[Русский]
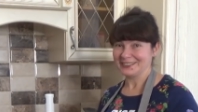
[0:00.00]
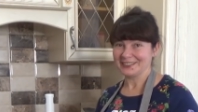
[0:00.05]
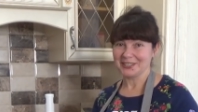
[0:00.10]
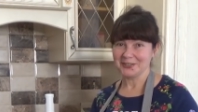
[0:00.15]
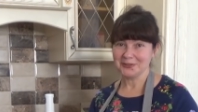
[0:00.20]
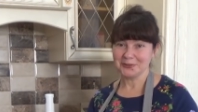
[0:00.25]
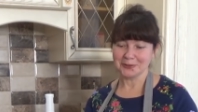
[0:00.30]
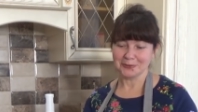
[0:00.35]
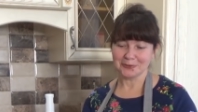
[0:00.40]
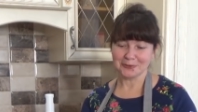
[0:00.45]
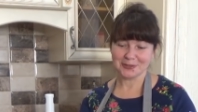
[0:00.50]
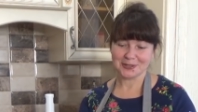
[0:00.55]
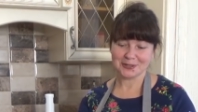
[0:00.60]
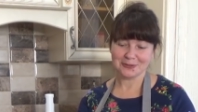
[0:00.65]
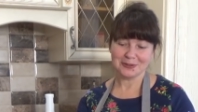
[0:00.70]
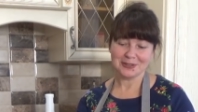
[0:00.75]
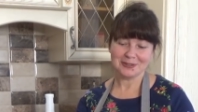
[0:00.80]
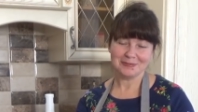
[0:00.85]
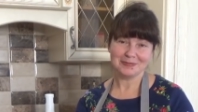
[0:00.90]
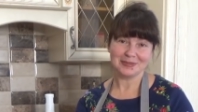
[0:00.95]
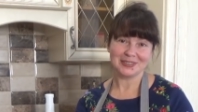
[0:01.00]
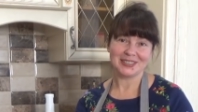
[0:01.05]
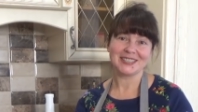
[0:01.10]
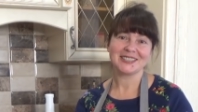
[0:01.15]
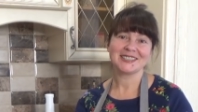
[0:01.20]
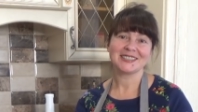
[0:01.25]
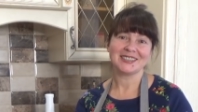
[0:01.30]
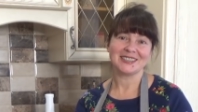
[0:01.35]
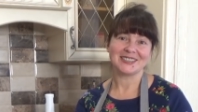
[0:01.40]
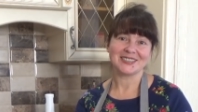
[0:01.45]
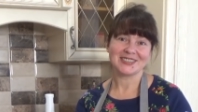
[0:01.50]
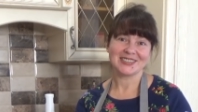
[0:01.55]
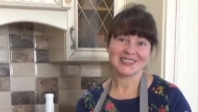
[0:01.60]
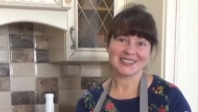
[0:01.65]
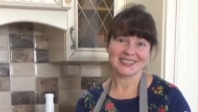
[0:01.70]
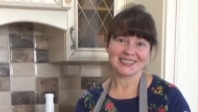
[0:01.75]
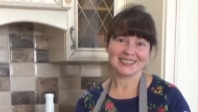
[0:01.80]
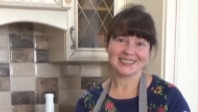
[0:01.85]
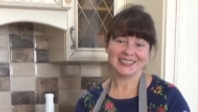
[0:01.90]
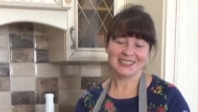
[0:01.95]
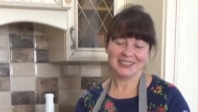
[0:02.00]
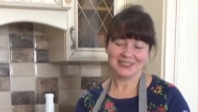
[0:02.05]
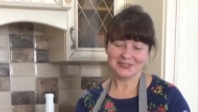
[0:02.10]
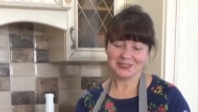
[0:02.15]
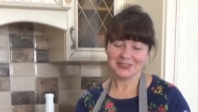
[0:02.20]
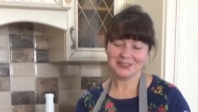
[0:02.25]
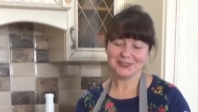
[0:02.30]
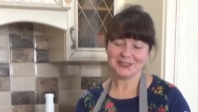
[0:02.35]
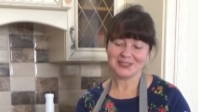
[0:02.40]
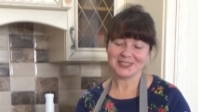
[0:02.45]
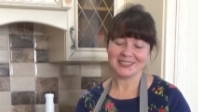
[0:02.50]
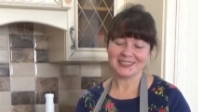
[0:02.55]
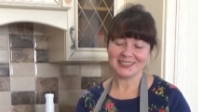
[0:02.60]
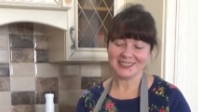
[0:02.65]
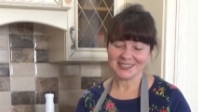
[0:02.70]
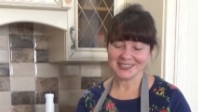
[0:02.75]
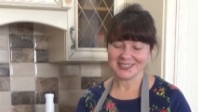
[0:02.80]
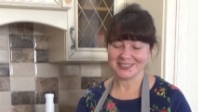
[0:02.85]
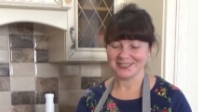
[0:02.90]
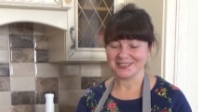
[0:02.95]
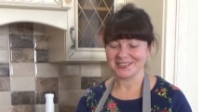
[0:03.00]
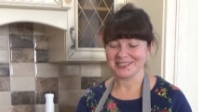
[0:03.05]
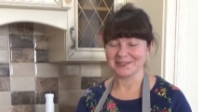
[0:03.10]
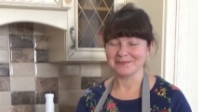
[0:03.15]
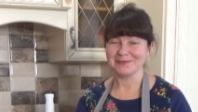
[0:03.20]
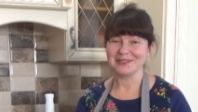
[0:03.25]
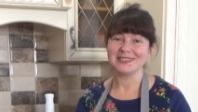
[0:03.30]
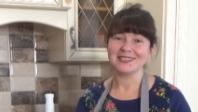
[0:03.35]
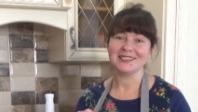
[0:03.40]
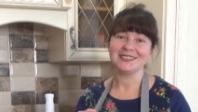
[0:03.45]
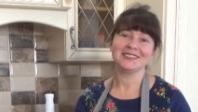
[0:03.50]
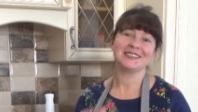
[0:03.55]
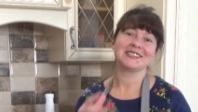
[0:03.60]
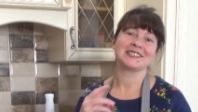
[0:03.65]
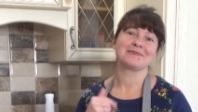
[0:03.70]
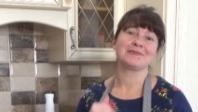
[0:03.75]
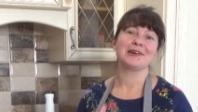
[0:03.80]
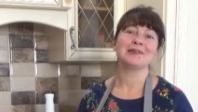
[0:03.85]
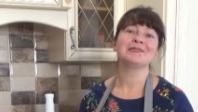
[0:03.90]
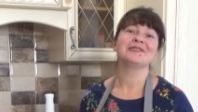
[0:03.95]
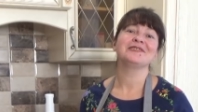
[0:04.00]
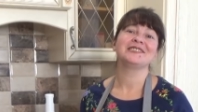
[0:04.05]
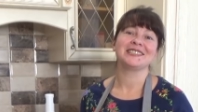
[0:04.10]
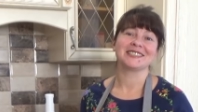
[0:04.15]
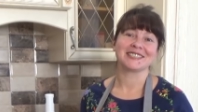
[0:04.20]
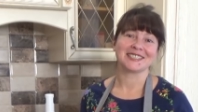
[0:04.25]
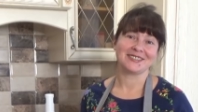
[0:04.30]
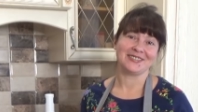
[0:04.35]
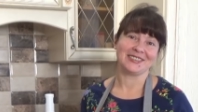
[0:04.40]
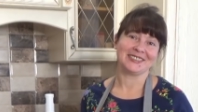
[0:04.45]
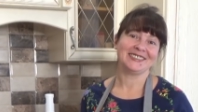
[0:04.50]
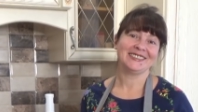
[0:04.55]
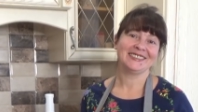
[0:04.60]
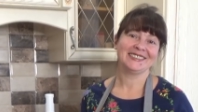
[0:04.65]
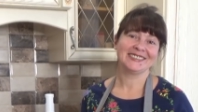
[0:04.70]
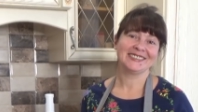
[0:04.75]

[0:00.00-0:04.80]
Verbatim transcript: какой узор потрясающий. Вот точно так же, друзья, мы делали с мамой в детстве.